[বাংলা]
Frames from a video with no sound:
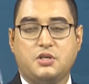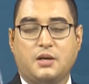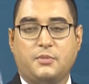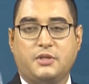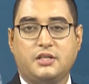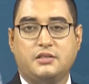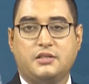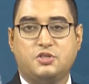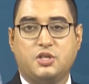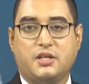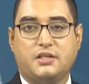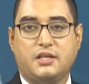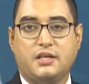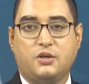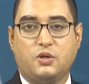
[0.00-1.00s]
সাংবাদিকদের
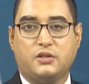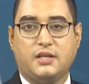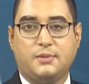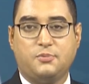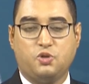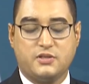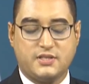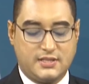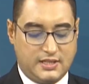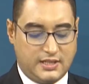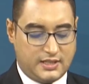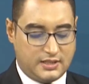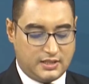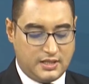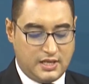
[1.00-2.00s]
সাথে কথা
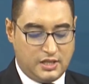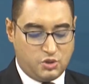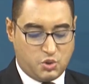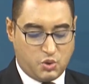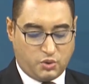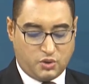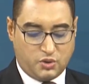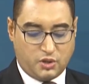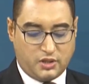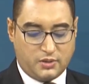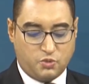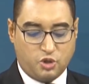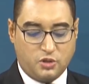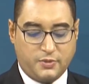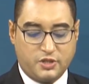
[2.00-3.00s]
বলছিলেন চোদ্দ
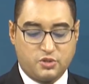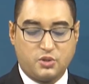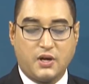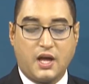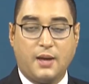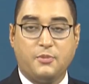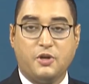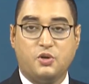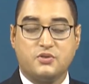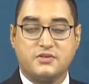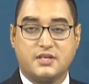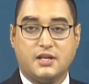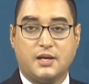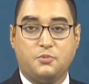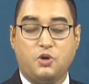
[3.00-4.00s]
দলের মুখপাত্র আমির
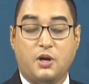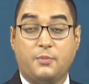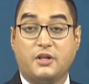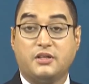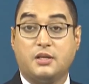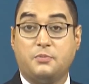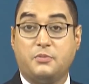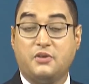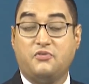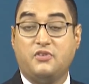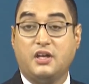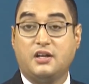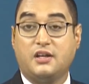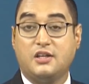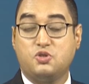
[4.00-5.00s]
হোসেন আমু আমরা তার
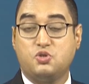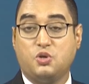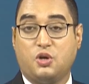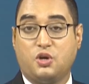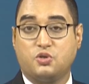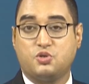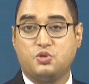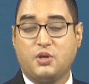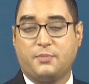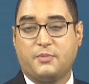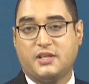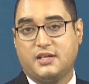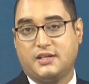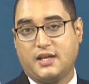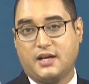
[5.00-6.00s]
ব্রিফিং এর কিছু অংশ
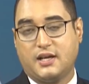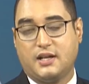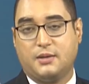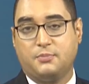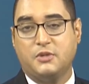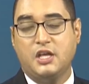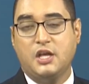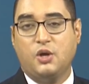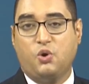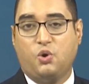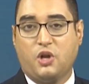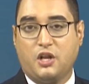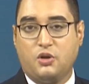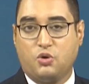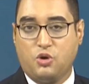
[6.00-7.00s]
আপনাদের দেখালাম
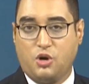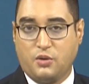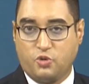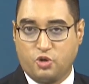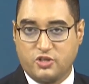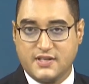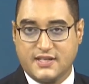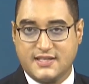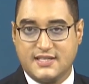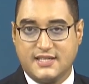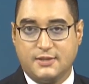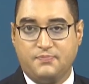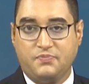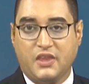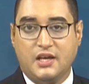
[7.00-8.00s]
অন্যান্য খবরে
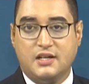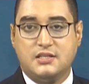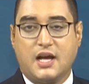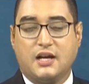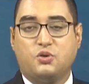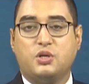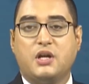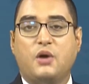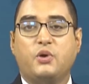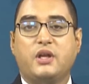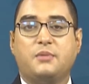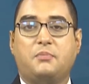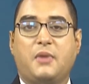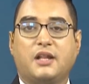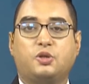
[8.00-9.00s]
যাচ্ছে
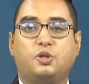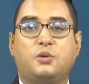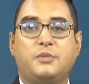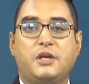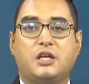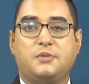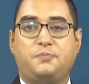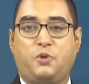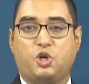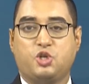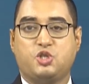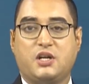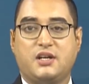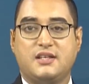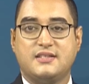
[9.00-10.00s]
ঠাকুরগাঁওয়ের মাধ্যমিক
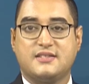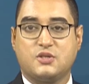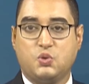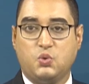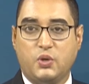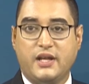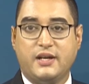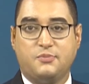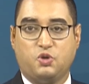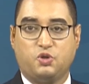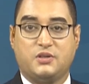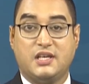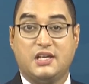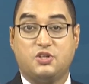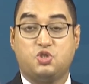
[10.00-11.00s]
পর্যায়ের স্কুলের
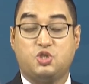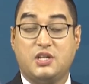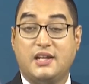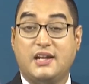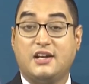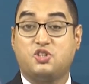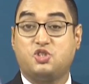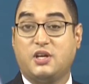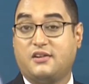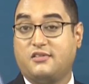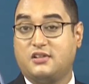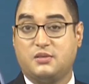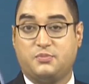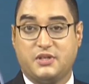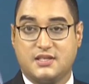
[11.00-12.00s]
মধ্যে সেরার
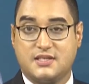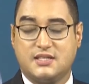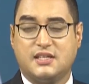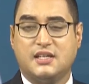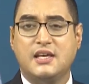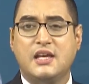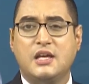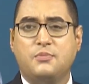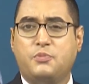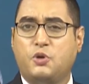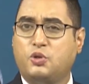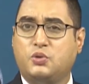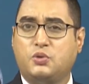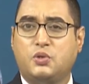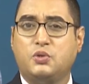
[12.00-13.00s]
স্বীকৃতি পেয়েছে
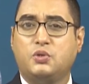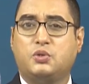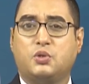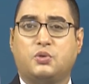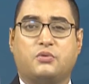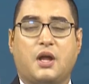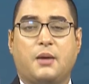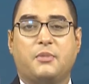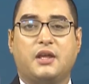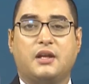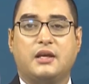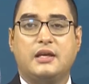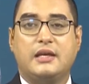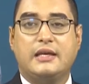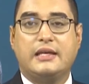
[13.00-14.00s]
প্রত্যন্ত
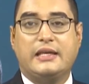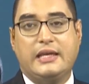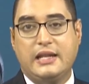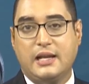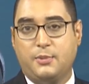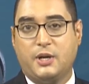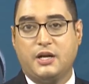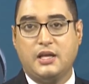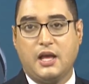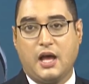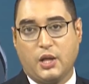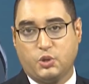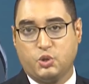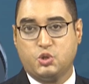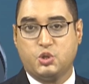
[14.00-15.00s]
গ্রামের গিলাবাড়ি
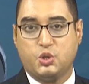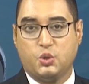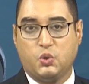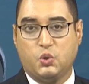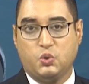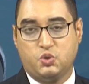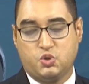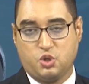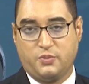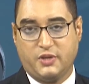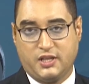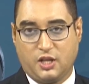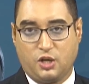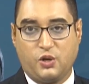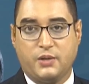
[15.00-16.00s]
আদর্শ উচ্চ
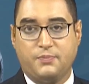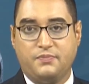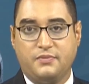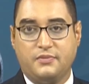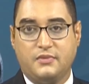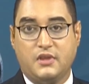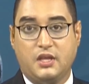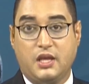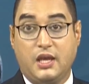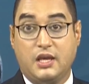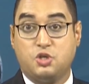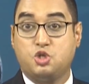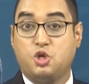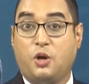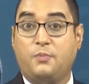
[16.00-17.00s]
বিদ্যালয়
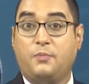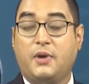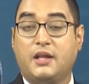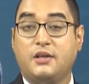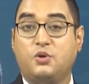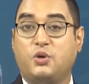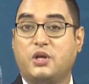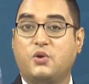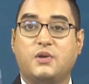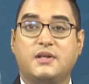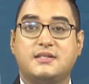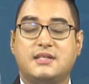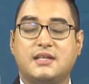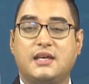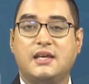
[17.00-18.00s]
এ সম্মান হয়ে
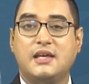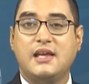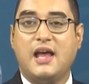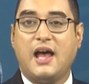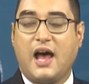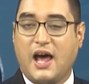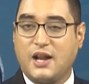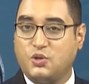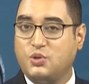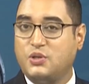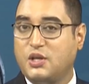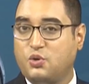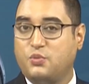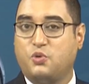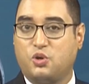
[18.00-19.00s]
উঠেছে
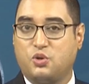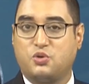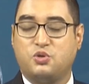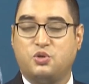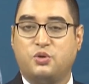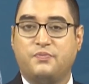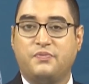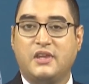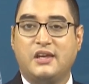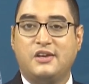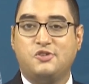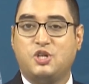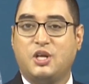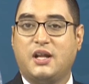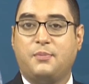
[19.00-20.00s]
আনন্দের উপলক্ষ
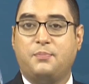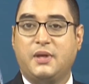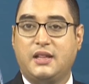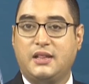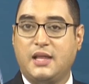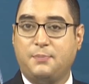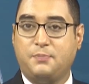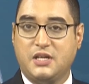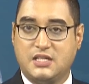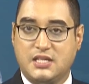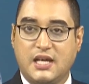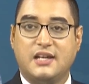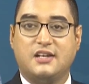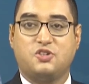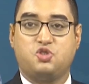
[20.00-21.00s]
সেরা
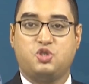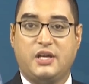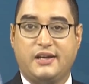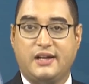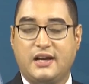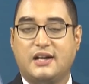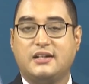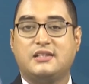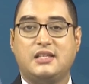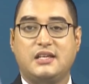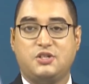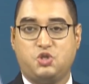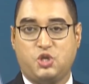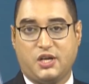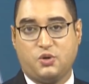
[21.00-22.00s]
বিদ্যাপীঠের
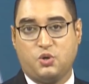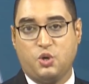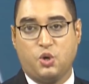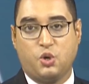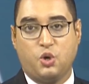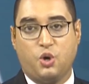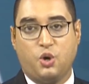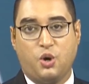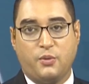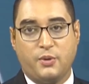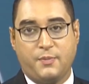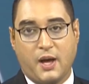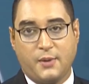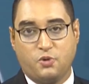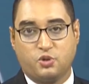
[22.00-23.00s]
শিক্ষার্থী শিক্ষক ও
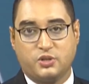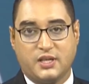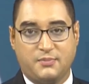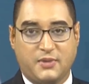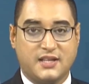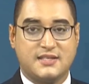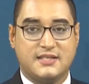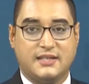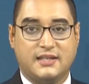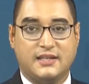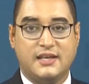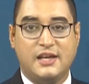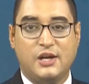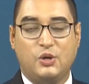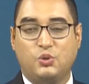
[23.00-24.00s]
অভিভাবকদের মাঝে
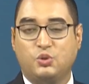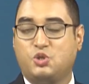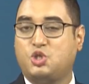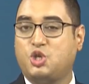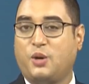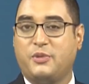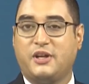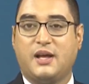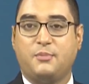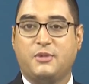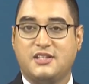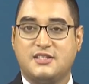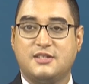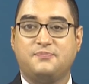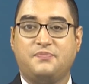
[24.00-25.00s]
উৎসবের আমেজ